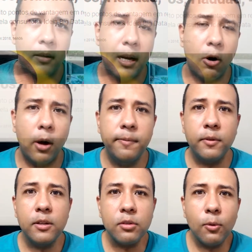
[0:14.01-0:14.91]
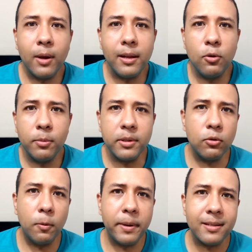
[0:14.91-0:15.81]
É óbvio que isso não é nenhuma
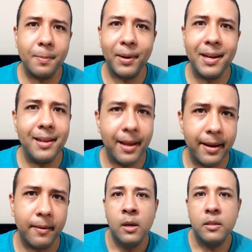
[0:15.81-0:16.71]
surpresa para ninguém.